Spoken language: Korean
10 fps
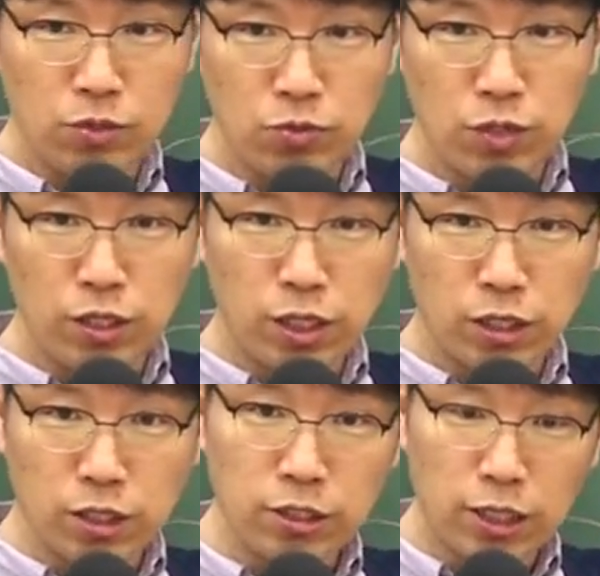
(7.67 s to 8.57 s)

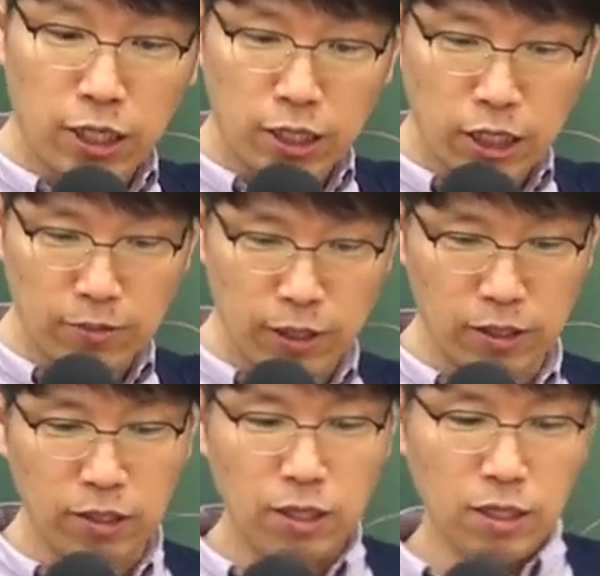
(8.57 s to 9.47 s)
위원회가 등장을 하긴
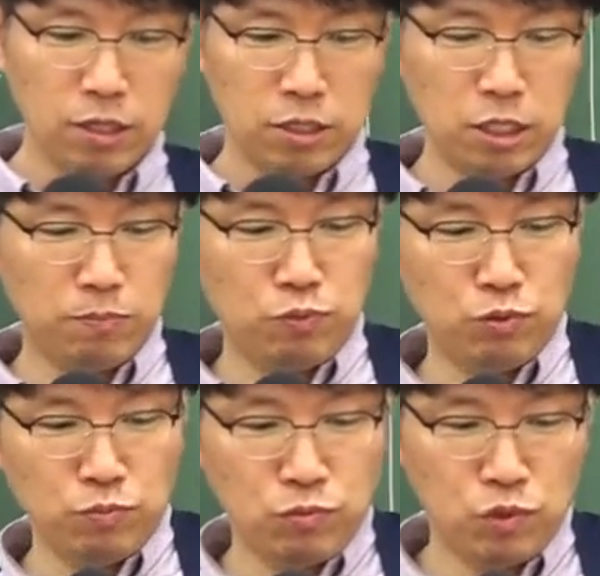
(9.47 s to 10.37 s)
하지만
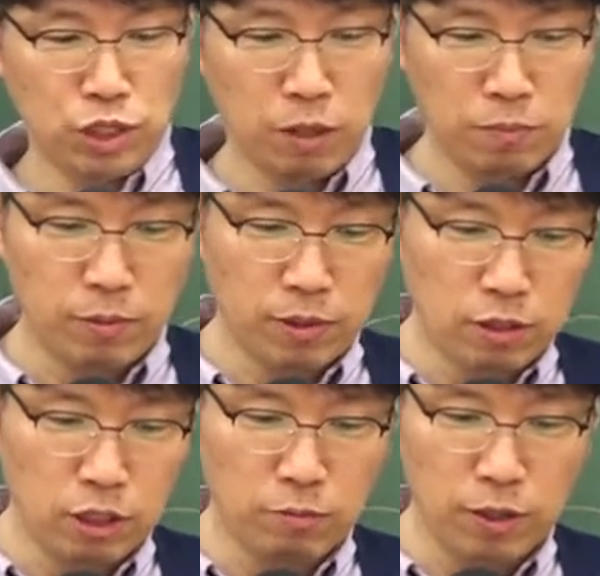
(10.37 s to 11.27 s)

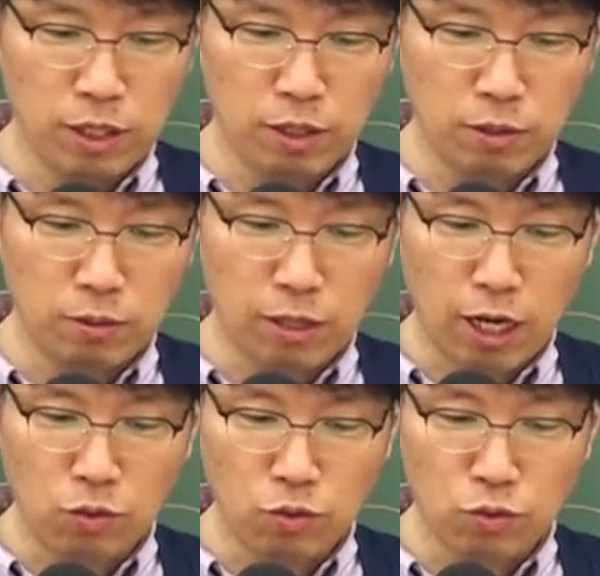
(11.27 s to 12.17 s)
식품위생법에서 특별히
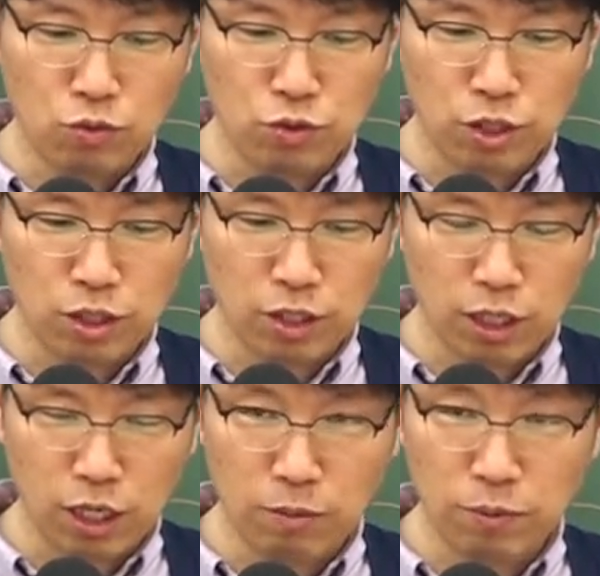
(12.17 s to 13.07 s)
따로 규정
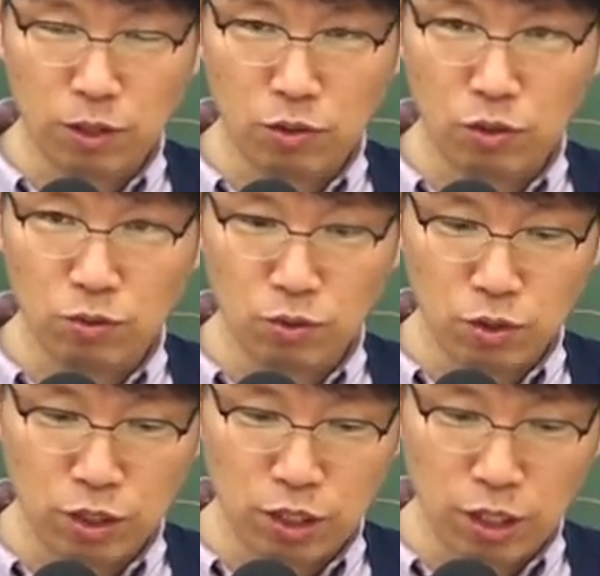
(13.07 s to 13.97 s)
그러니까 그 별도로
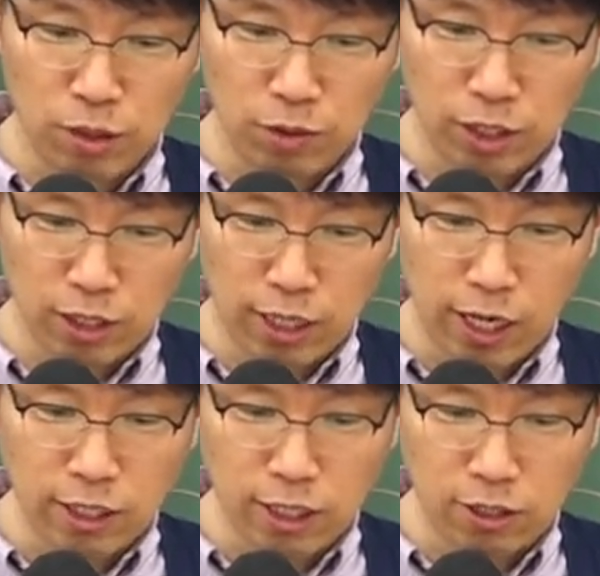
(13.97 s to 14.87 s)
있는데 보니까
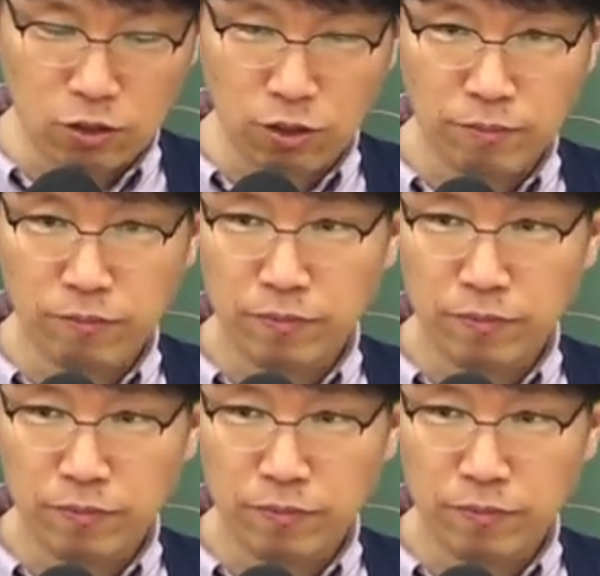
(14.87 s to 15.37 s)
세 가지가 있었죠.